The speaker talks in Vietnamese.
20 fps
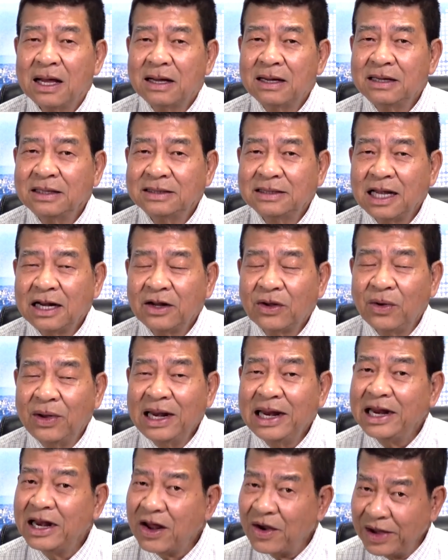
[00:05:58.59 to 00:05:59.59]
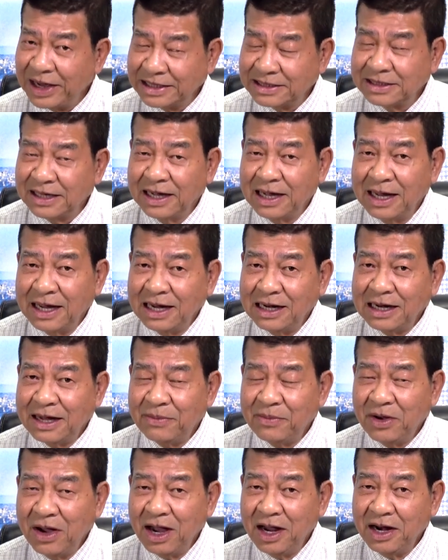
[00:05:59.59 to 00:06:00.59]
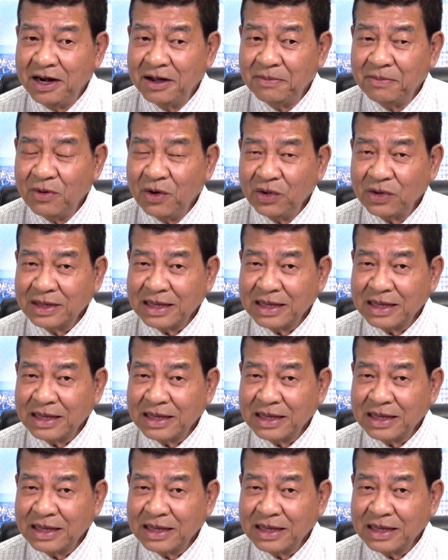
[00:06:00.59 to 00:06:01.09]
cư dân của Illinois, là một người được mô